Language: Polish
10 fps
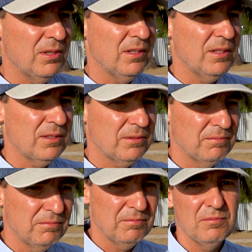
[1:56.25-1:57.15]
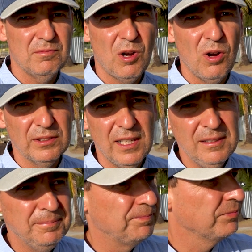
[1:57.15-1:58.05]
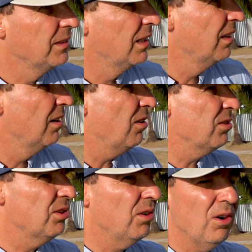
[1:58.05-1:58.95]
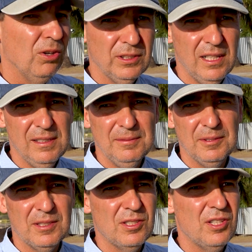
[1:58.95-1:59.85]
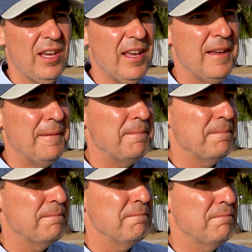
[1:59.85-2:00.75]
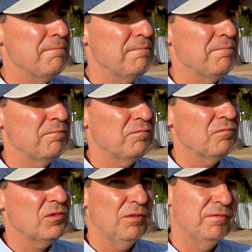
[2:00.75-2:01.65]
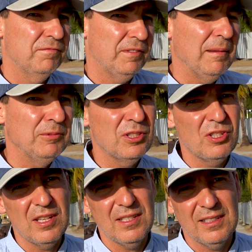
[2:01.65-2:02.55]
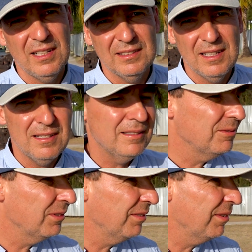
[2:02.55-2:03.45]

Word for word: e, hotel, chodzi o hotel, gdzie mm, czy w tamtych czasach, lata, no nie